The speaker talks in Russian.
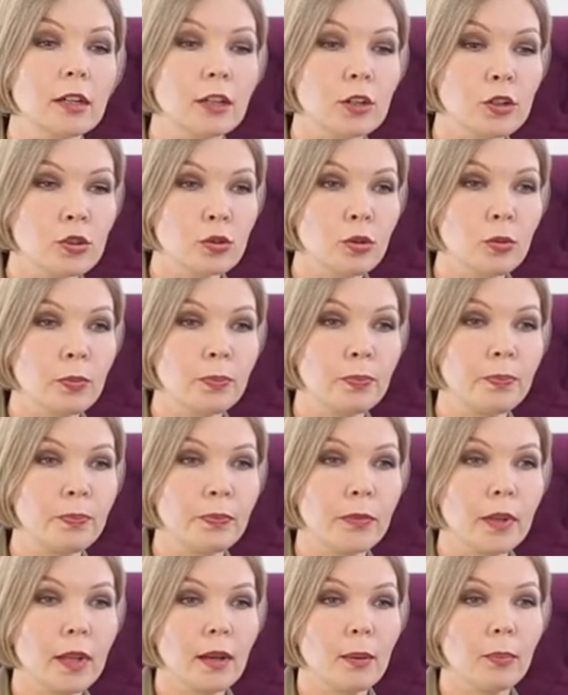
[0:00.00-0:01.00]
хорошо
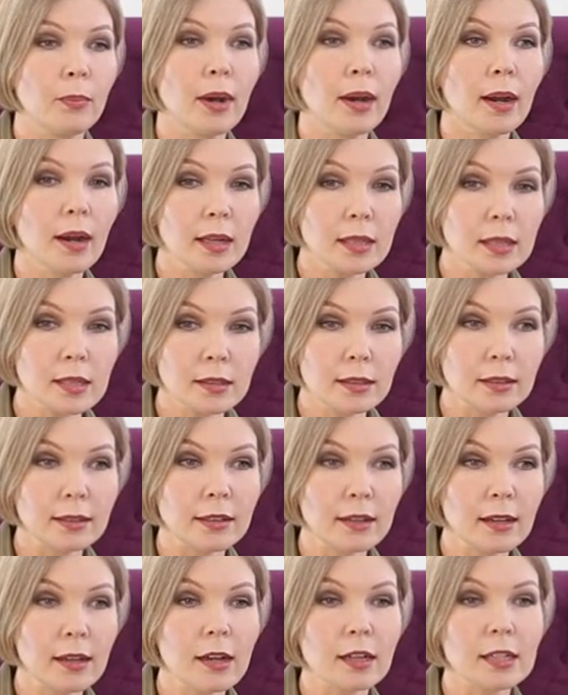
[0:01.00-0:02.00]
показано,
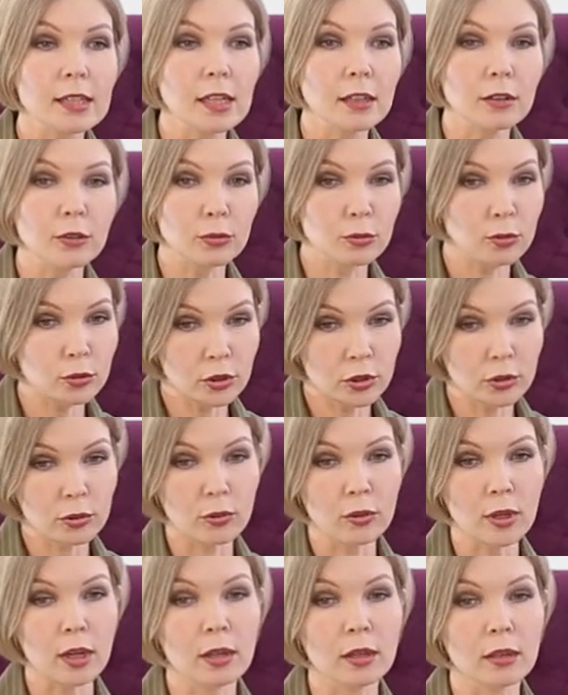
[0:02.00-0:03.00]
да, как
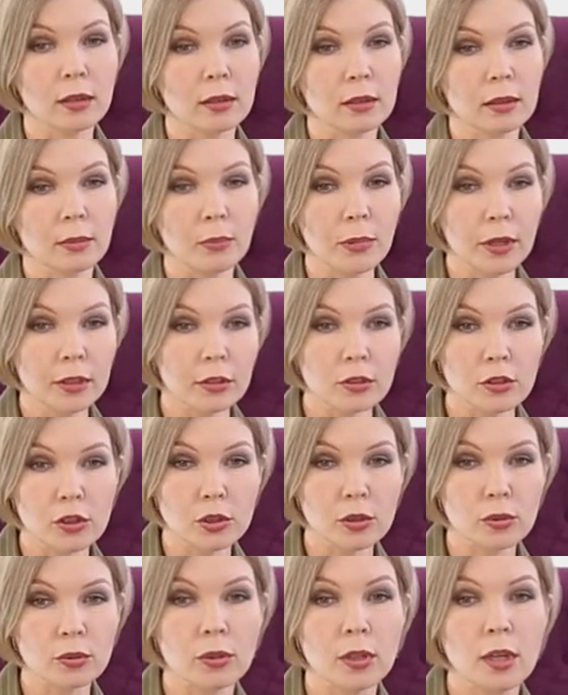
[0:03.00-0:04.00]
сотруднику, как э,
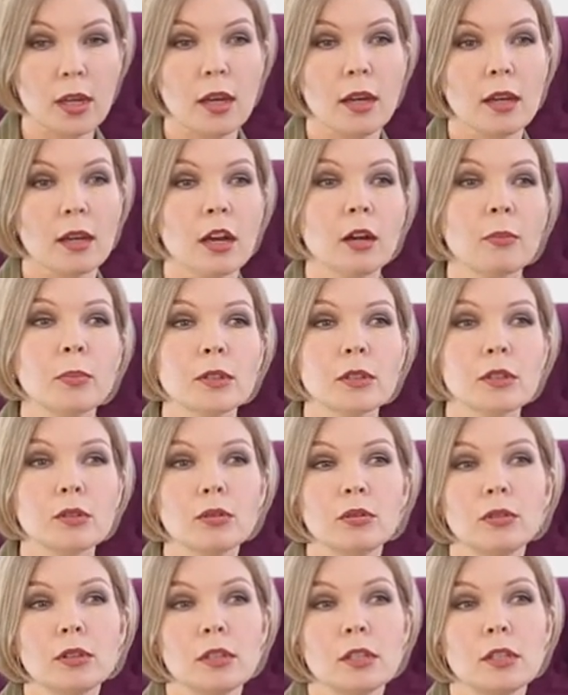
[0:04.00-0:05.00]
менеджеру, как
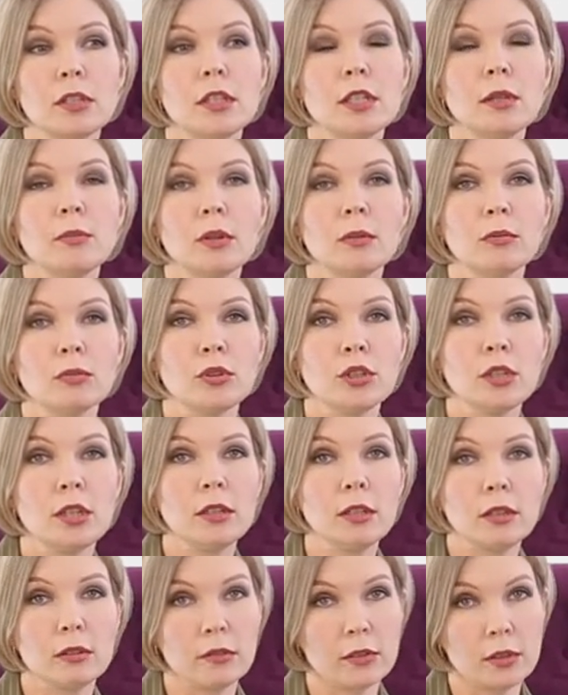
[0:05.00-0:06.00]
построена система
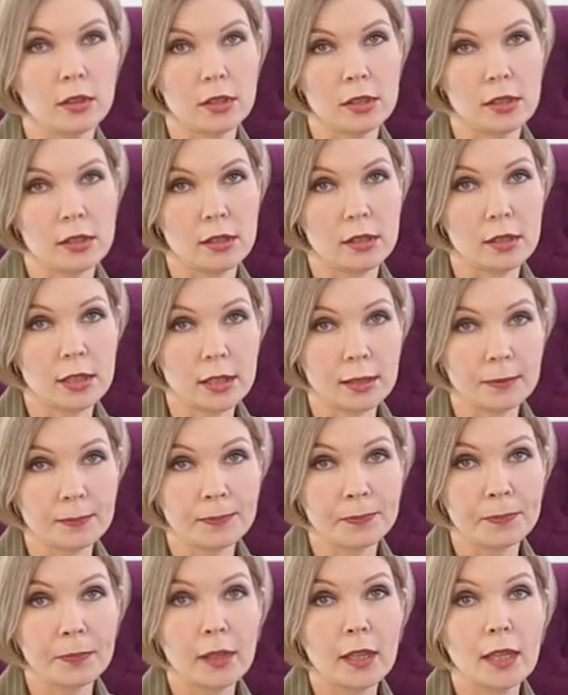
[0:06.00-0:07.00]
обучения в этой сети –
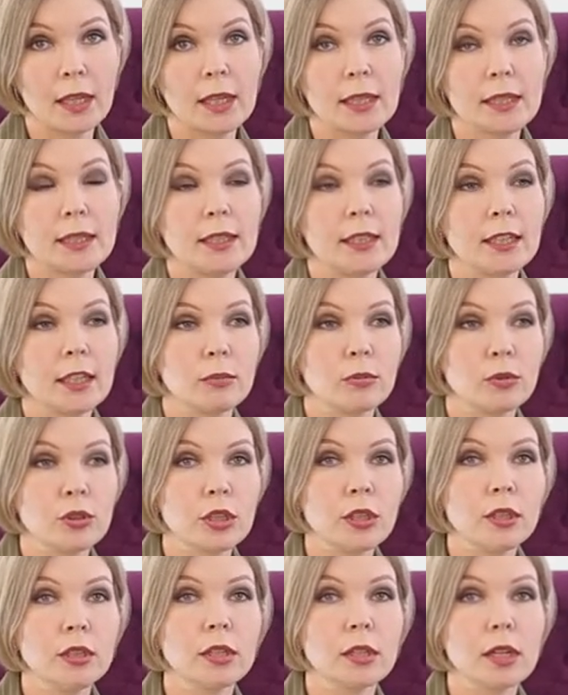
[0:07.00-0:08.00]
и
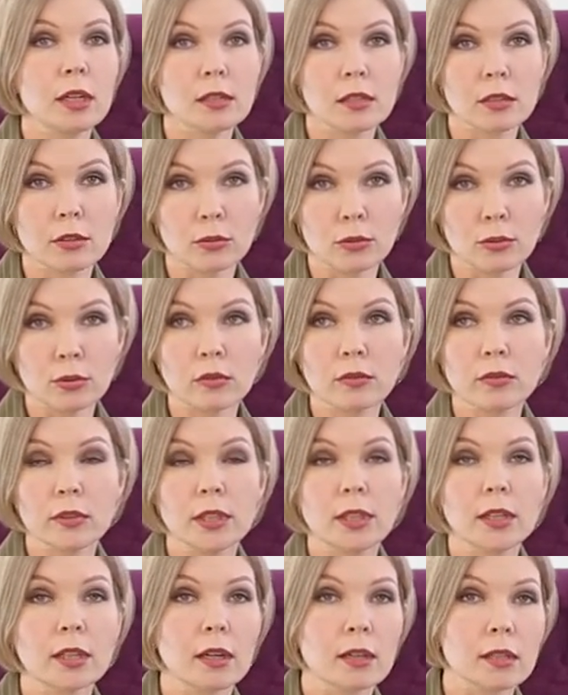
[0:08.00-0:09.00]
обучение разных
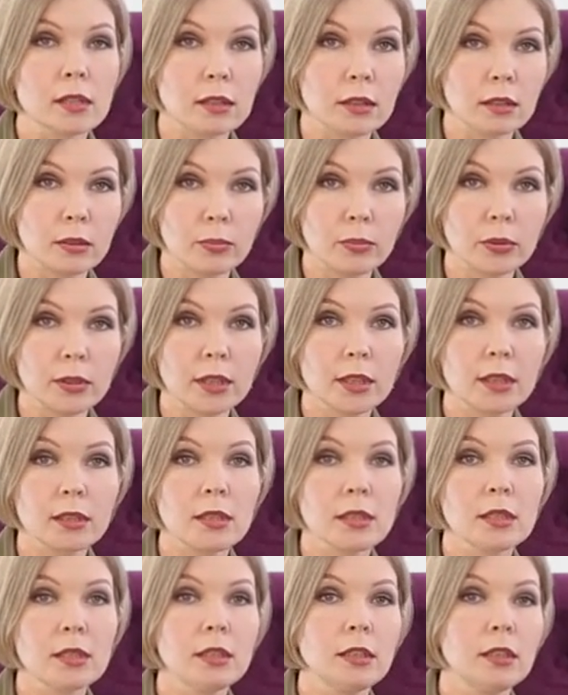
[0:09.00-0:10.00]
уровней, разных
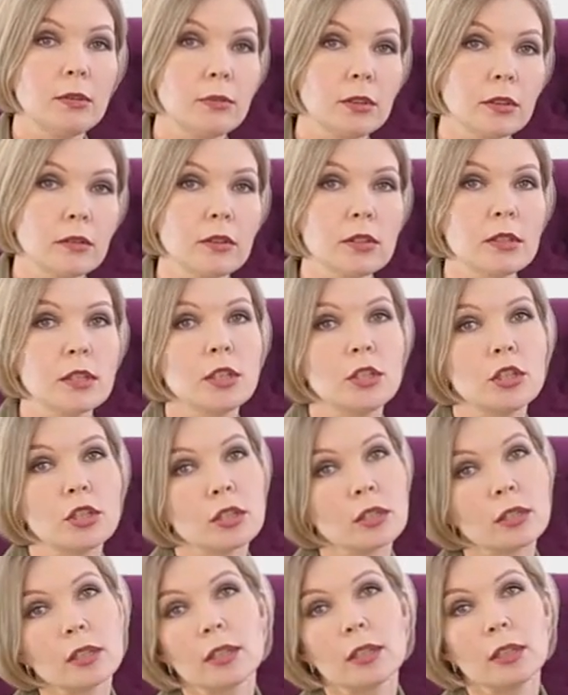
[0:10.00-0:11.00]
компетенций, и
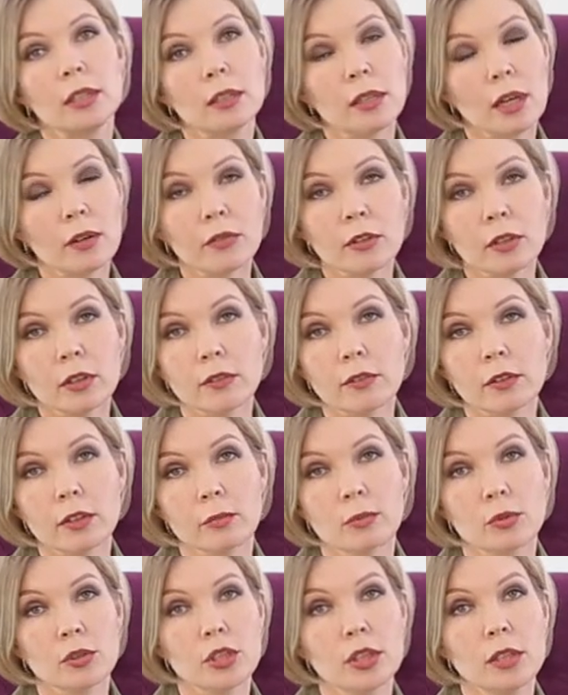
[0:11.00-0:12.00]
мировоззренческое, и навыковое
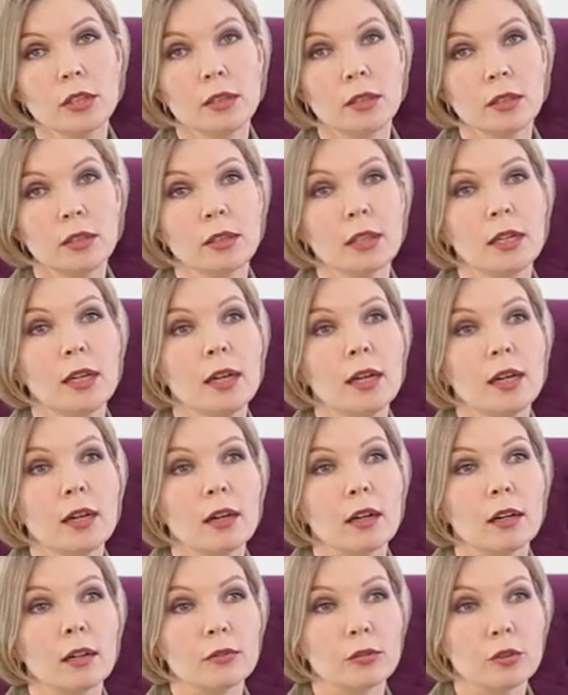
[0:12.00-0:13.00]
обучение,
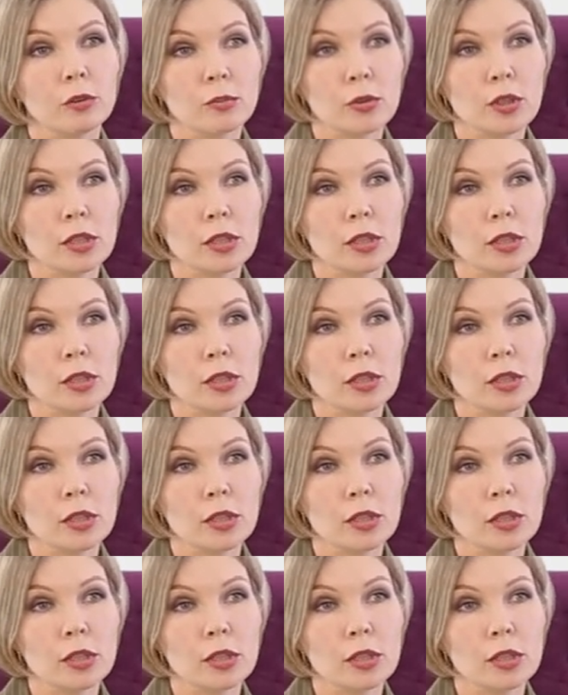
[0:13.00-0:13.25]
а, в том